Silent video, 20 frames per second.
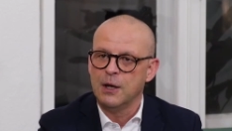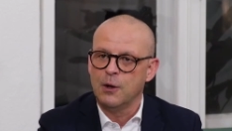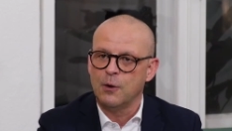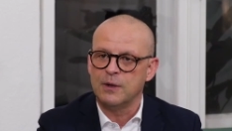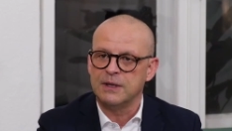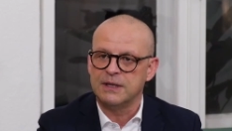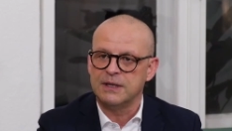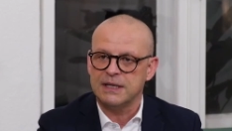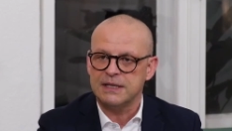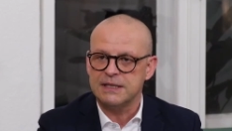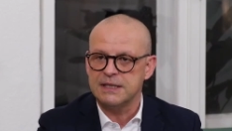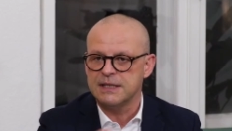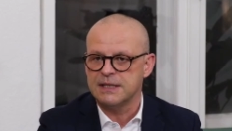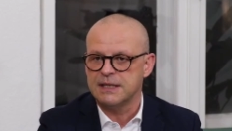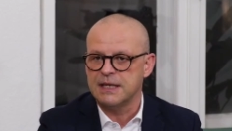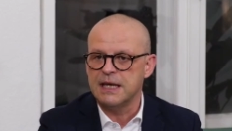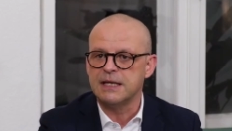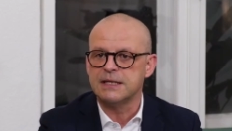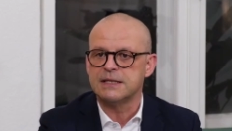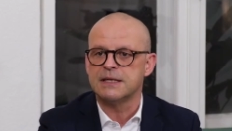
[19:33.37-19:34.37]
Und das sich
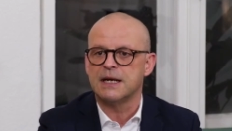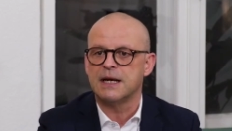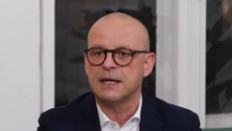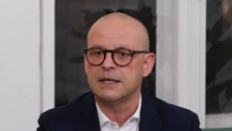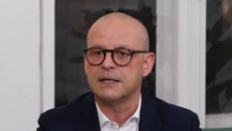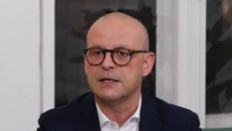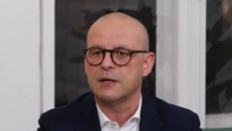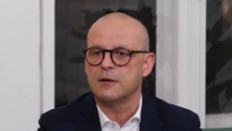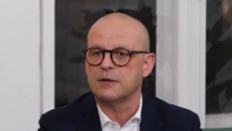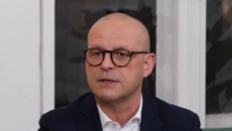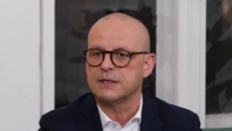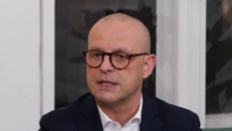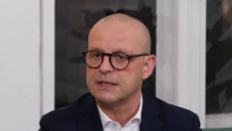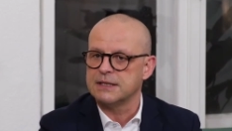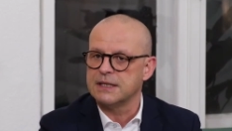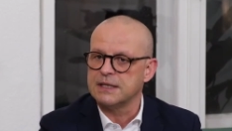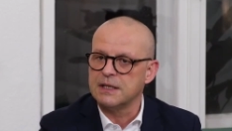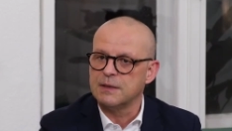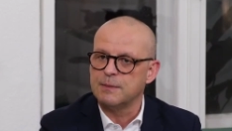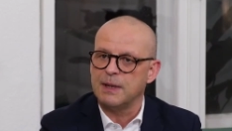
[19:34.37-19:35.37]
gegenseitig auch
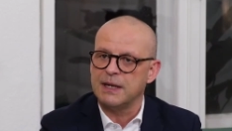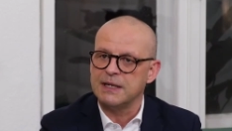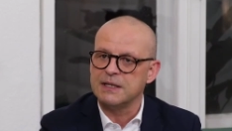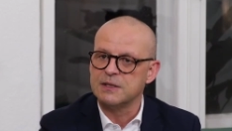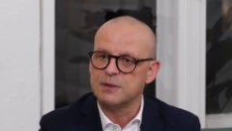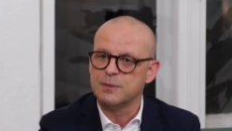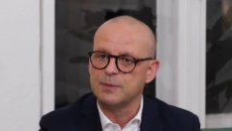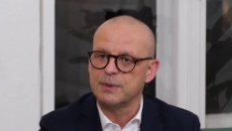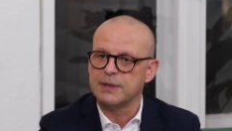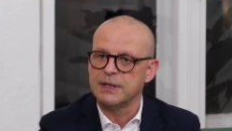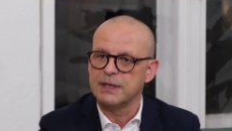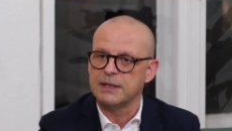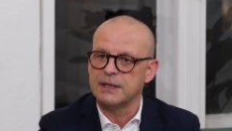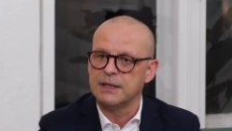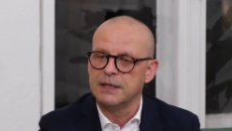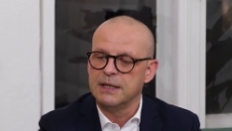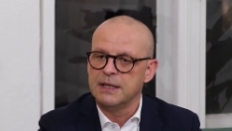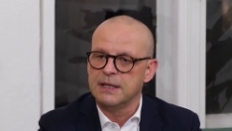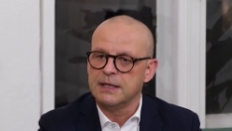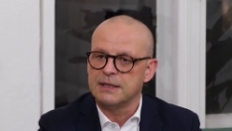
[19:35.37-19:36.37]
tatsächlich
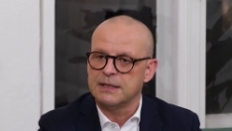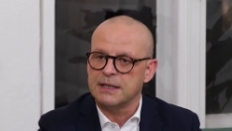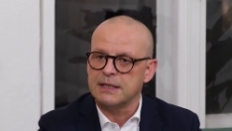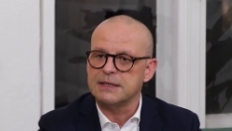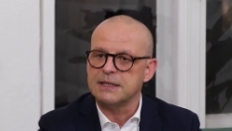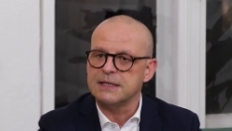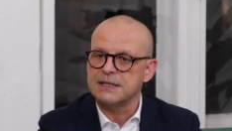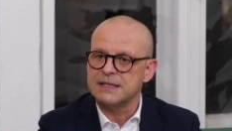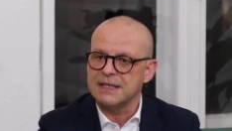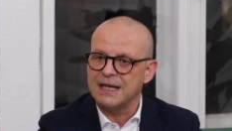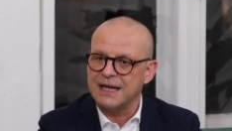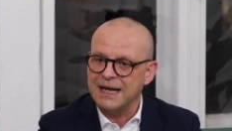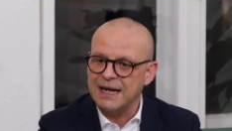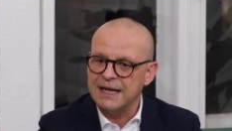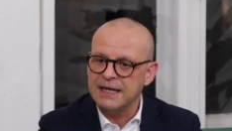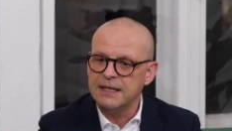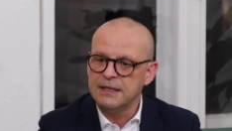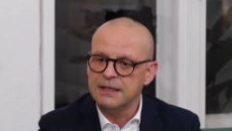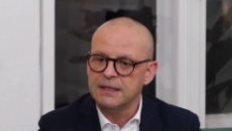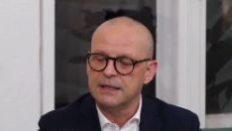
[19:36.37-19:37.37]
beizubringen, mhm. das ist
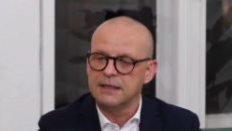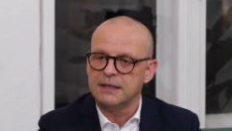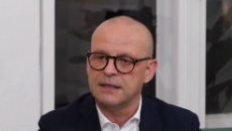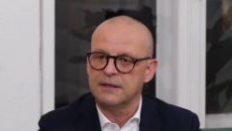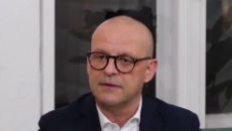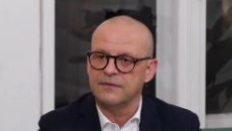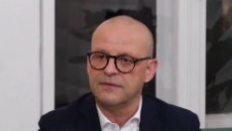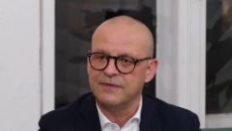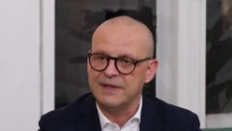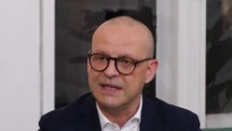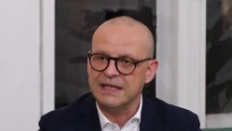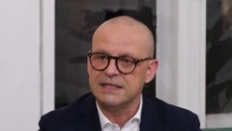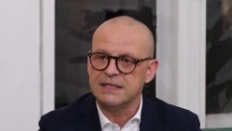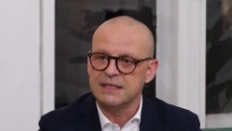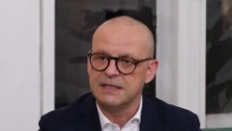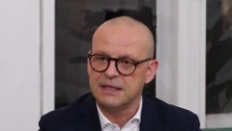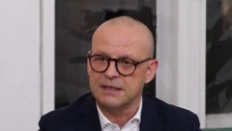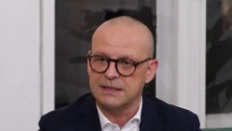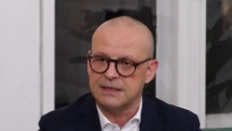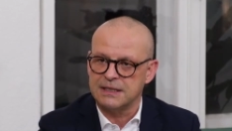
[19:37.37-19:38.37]
ein äh,
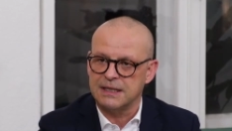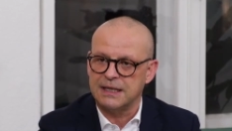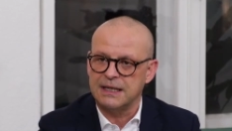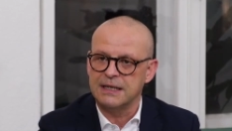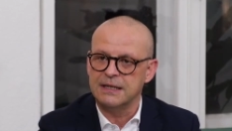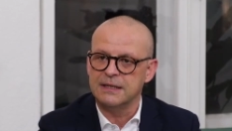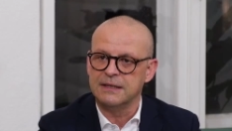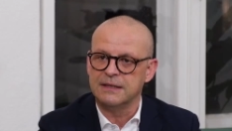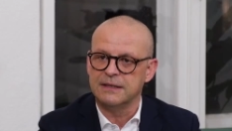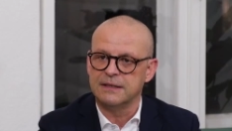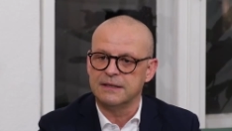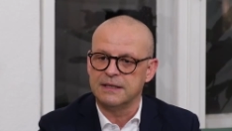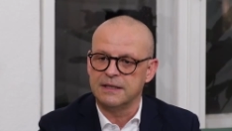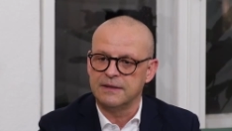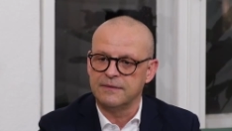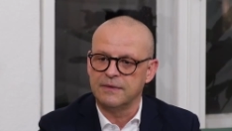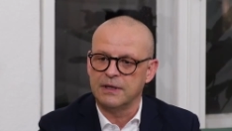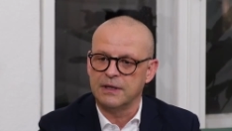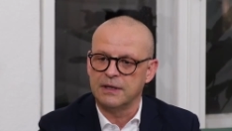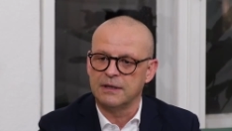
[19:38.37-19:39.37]
wesentlicher Teil,
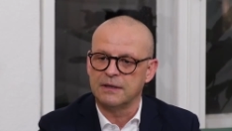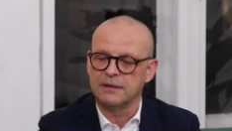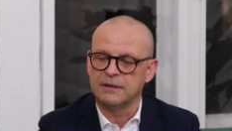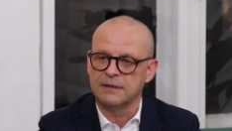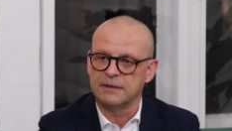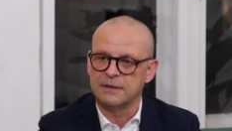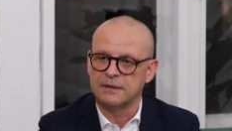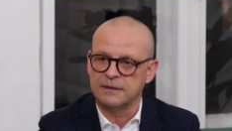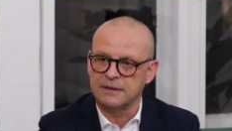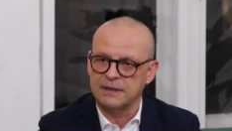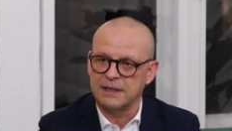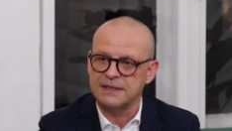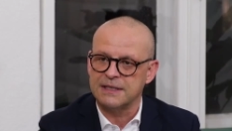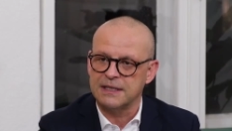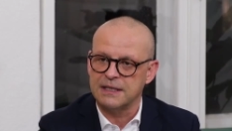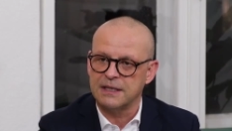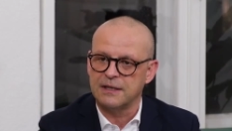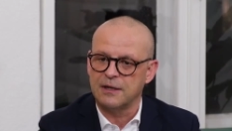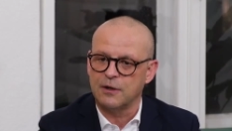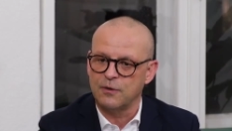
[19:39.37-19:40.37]
den wir äh,
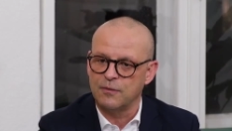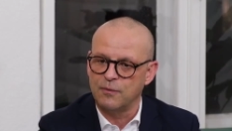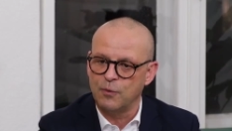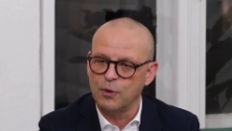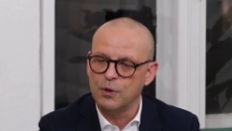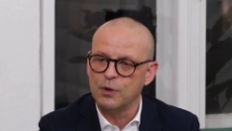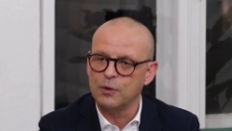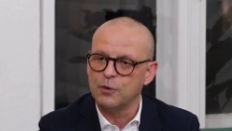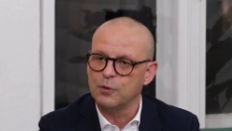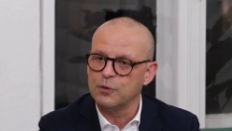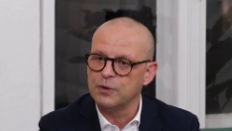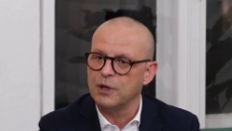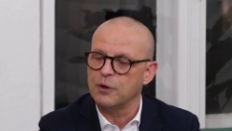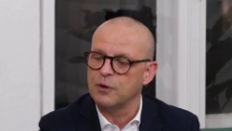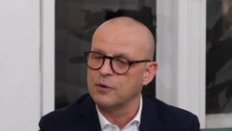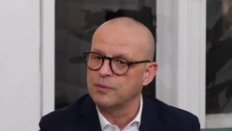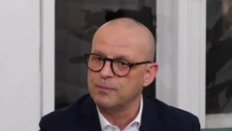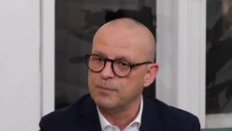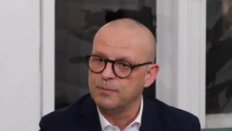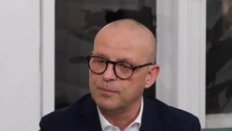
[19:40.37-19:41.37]
tatsächlich auch wollen und
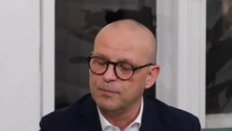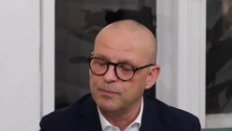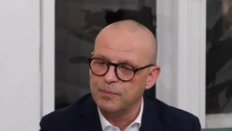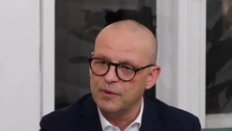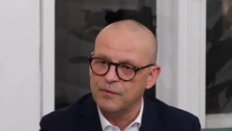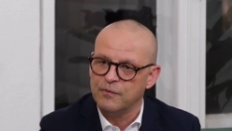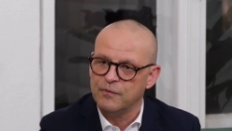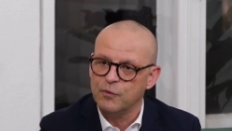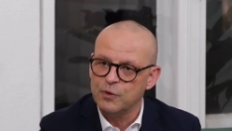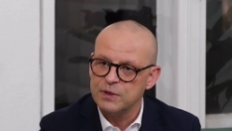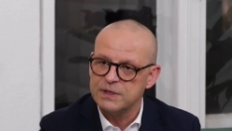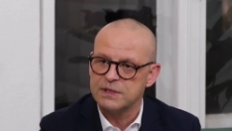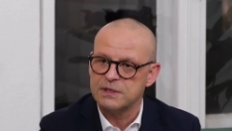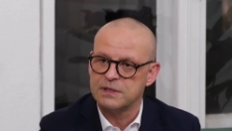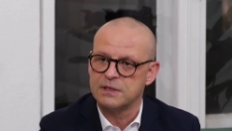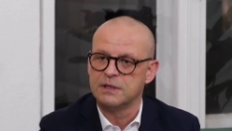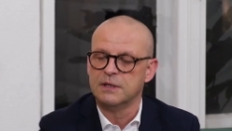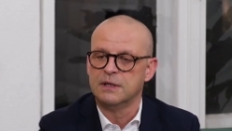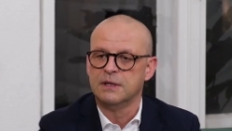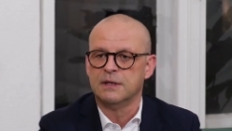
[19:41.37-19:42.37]
auch
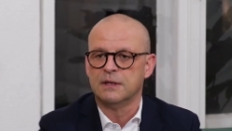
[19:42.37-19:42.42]
bewusst